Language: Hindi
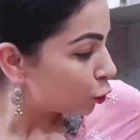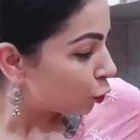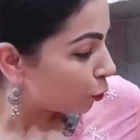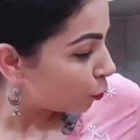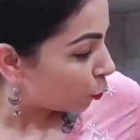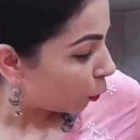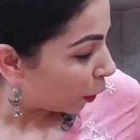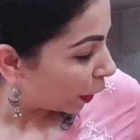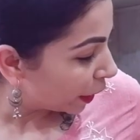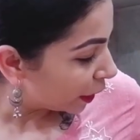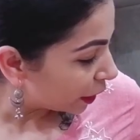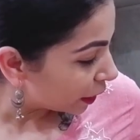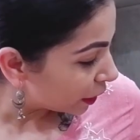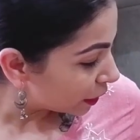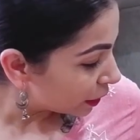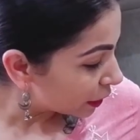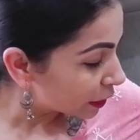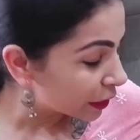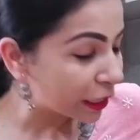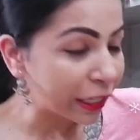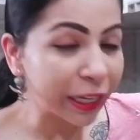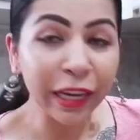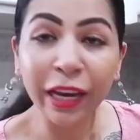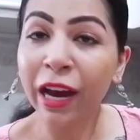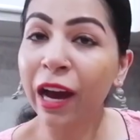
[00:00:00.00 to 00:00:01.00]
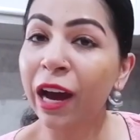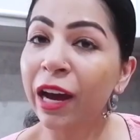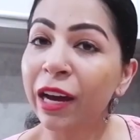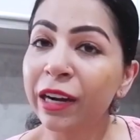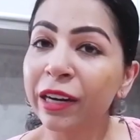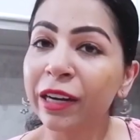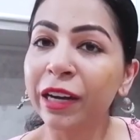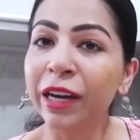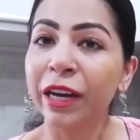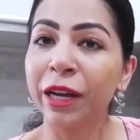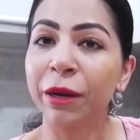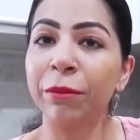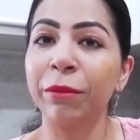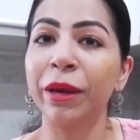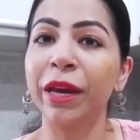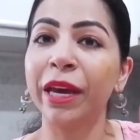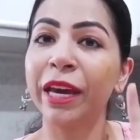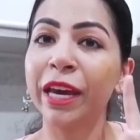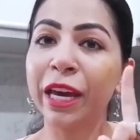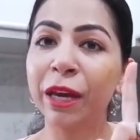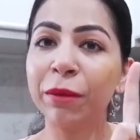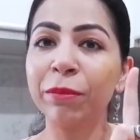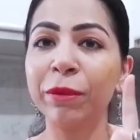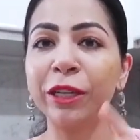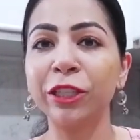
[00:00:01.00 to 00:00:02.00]
सो पॉइंट इज कि हर घर में
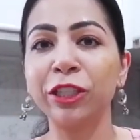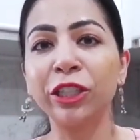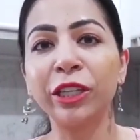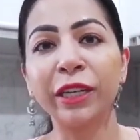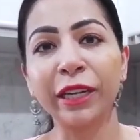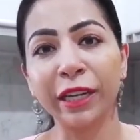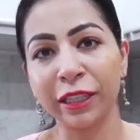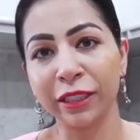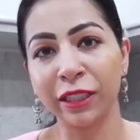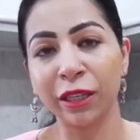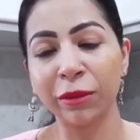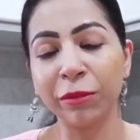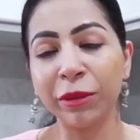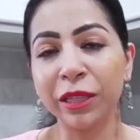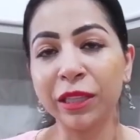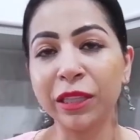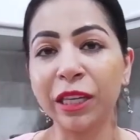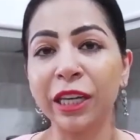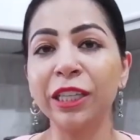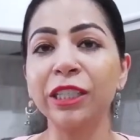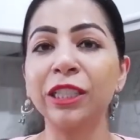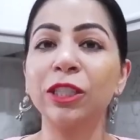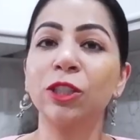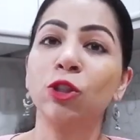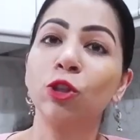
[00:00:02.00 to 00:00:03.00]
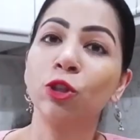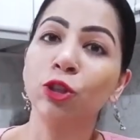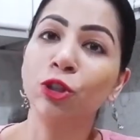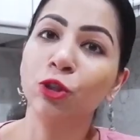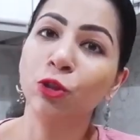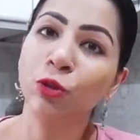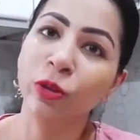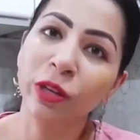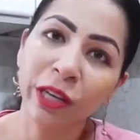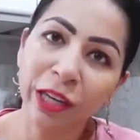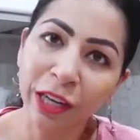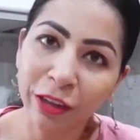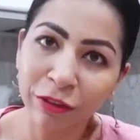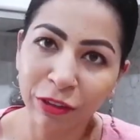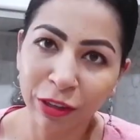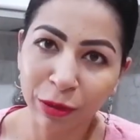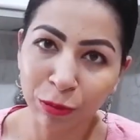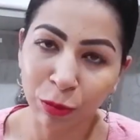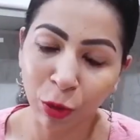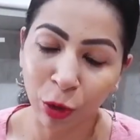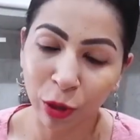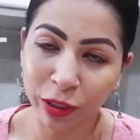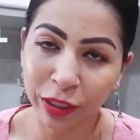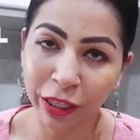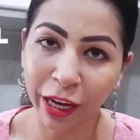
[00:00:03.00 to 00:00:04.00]
एक पेशेंट ऐसा मिलता है जिसको शुगर लेवल
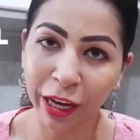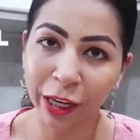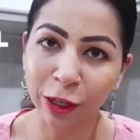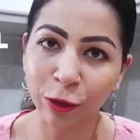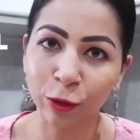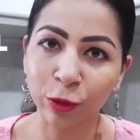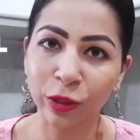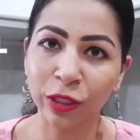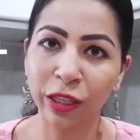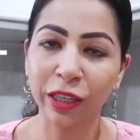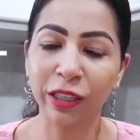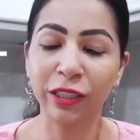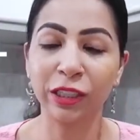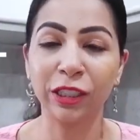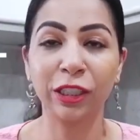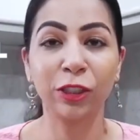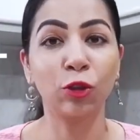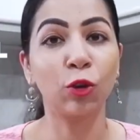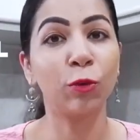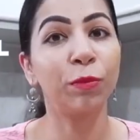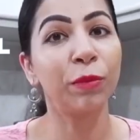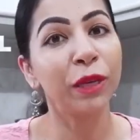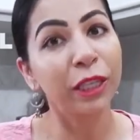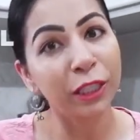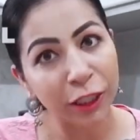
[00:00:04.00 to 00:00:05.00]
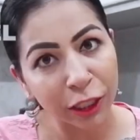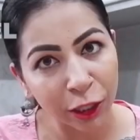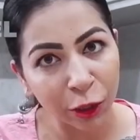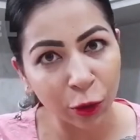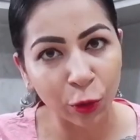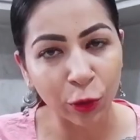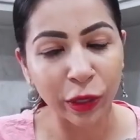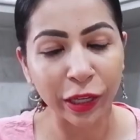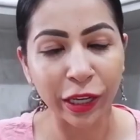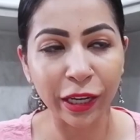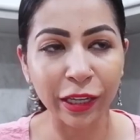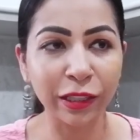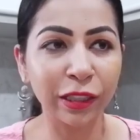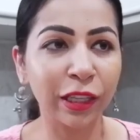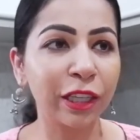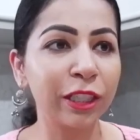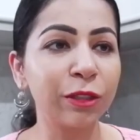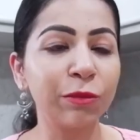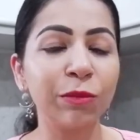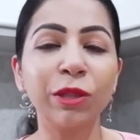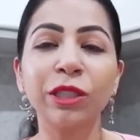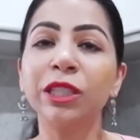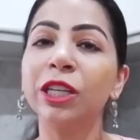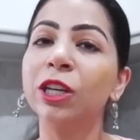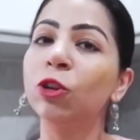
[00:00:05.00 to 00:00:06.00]
बहुत हाई होता है जिसको पी है
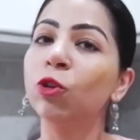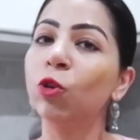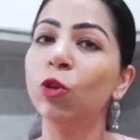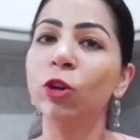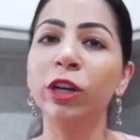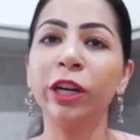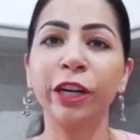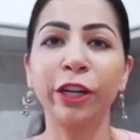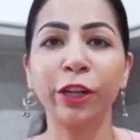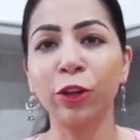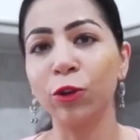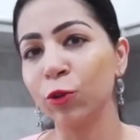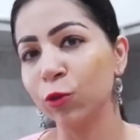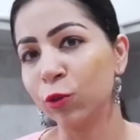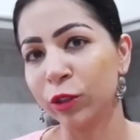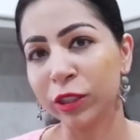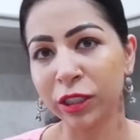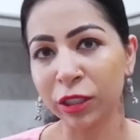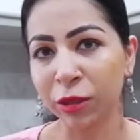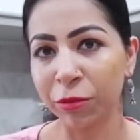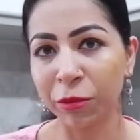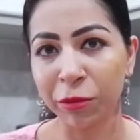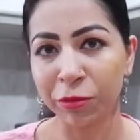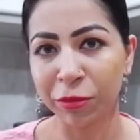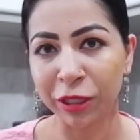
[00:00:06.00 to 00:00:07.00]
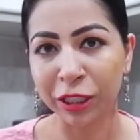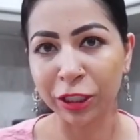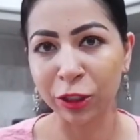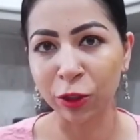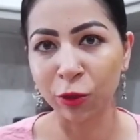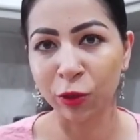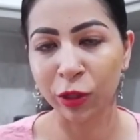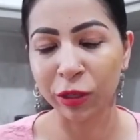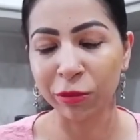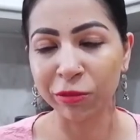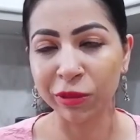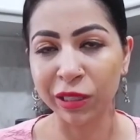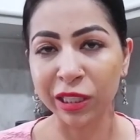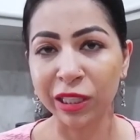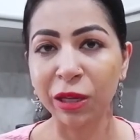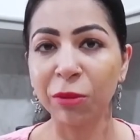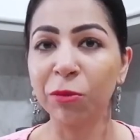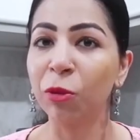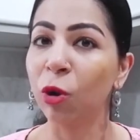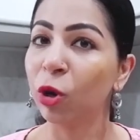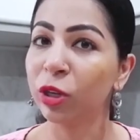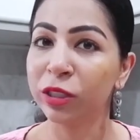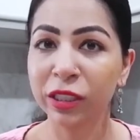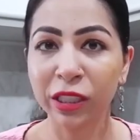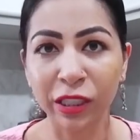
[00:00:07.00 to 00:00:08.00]
दस में से नौ लड़कियों को इस समय पी मिलता है
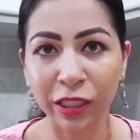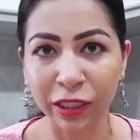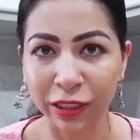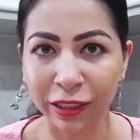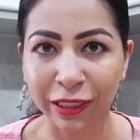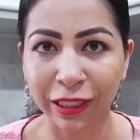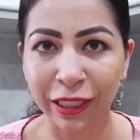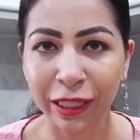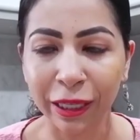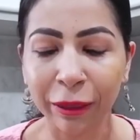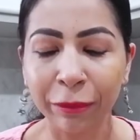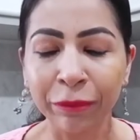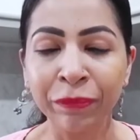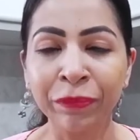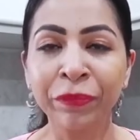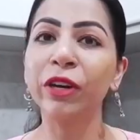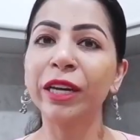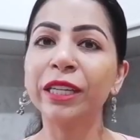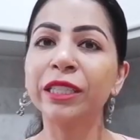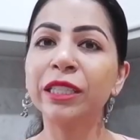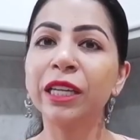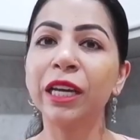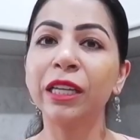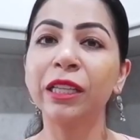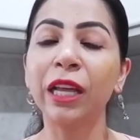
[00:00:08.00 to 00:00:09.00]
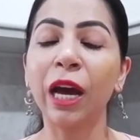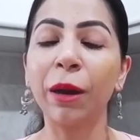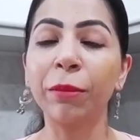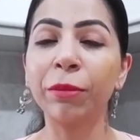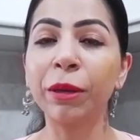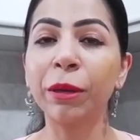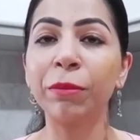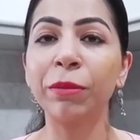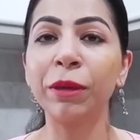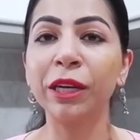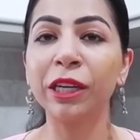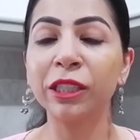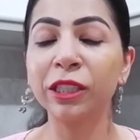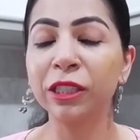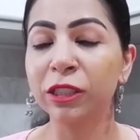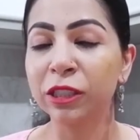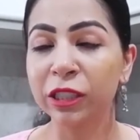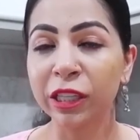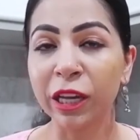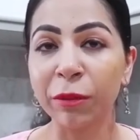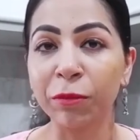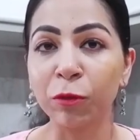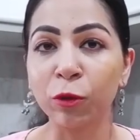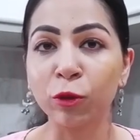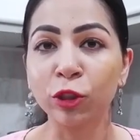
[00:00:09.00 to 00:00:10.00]
बहुत ही ईजी स्ट्रेस है आपके पीरियड्स
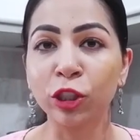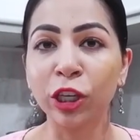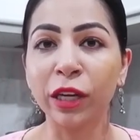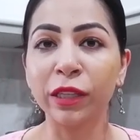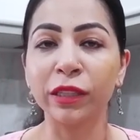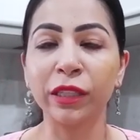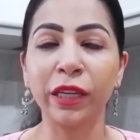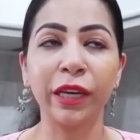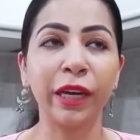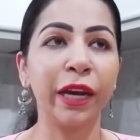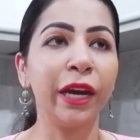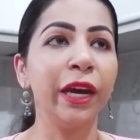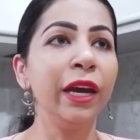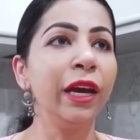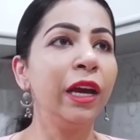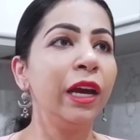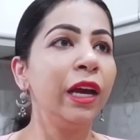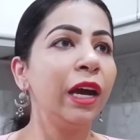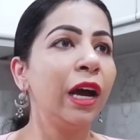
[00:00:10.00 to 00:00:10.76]
स्किप हो जाते हैं